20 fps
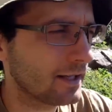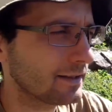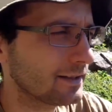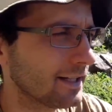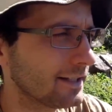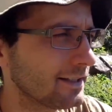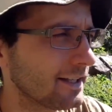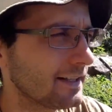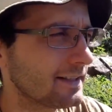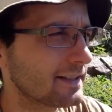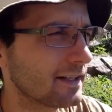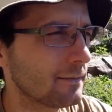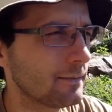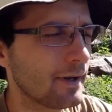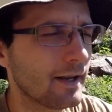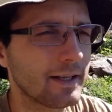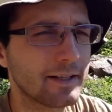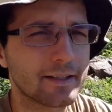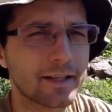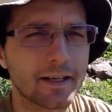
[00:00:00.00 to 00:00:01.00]

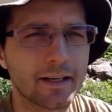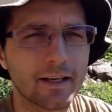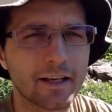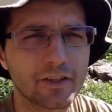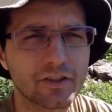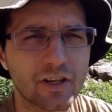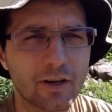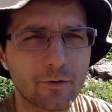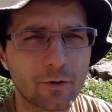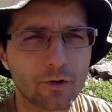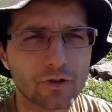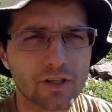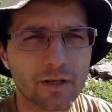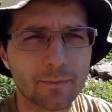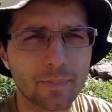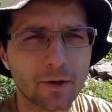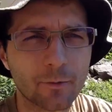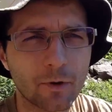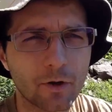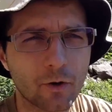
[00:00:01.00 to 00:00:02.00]
Tendenzialmente lasciavano
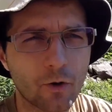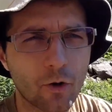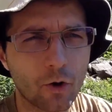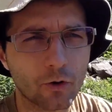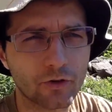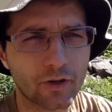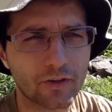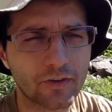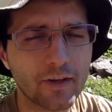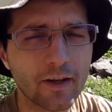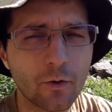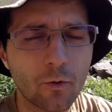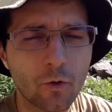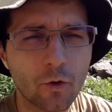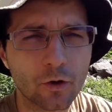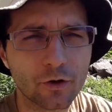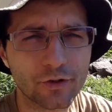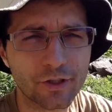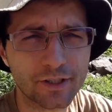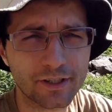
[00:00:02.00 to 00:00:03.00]
sempre qualcosa sia
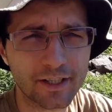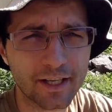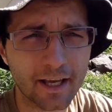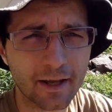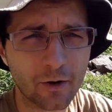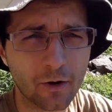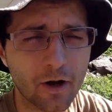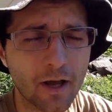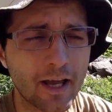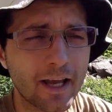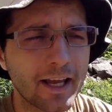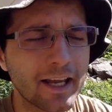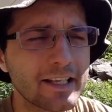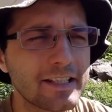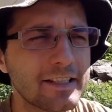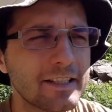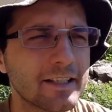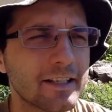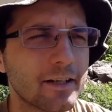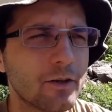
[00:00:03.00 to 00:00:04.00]
lungo il sentiero e
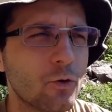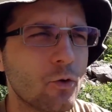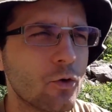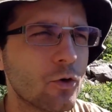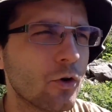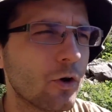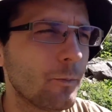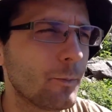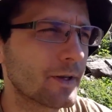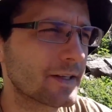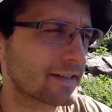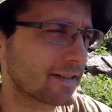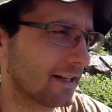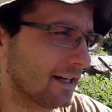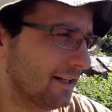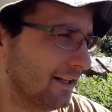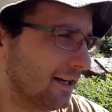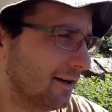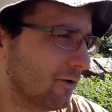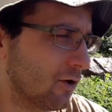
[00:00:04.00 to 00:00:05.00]
sia lungo il
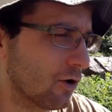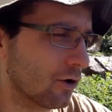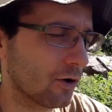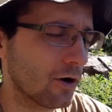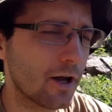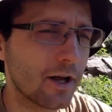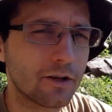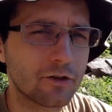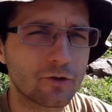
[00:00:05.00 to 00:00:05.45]
piazzale di lavoro,